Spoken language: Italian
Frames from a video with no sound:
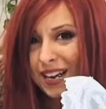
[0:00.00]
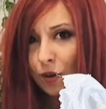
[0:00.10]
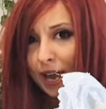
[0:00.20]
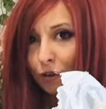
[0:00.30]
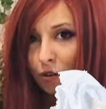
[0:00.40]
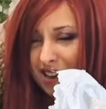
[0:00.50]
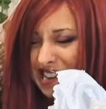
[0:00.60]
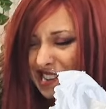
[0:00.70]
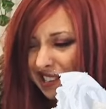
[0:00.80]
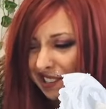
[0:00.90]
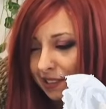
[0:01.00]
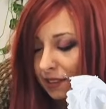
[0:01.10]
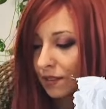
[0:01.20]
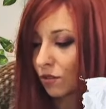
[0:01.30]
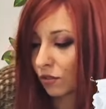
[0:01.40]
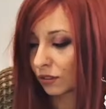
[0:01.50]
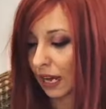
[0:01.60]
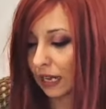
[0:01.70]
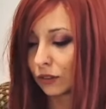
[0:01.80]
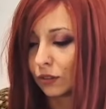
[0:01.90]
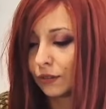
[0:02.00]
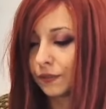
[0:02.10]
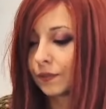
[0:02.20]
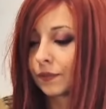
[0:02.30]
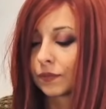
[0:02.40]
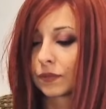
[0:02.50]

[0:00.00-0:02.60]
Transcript: me lo ero scordato.